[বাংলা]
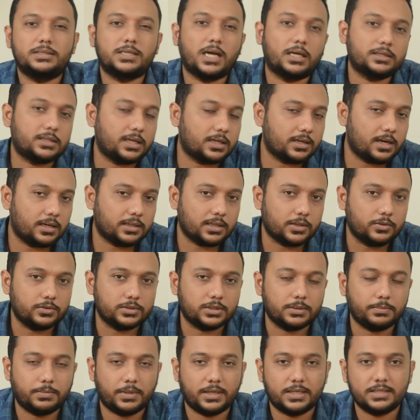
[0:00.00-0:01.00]
সাঁতার কাটা
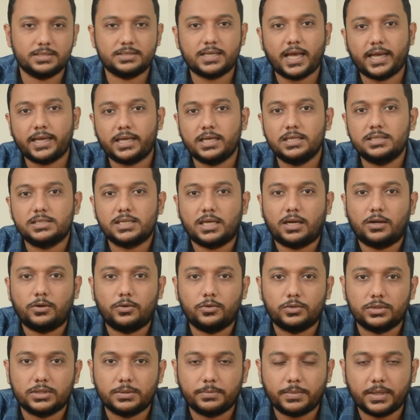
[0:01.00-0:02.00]
হতে পারে সাইকেল
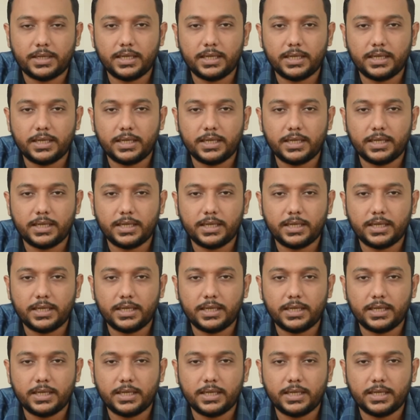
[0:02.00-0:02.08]
চালানো হতে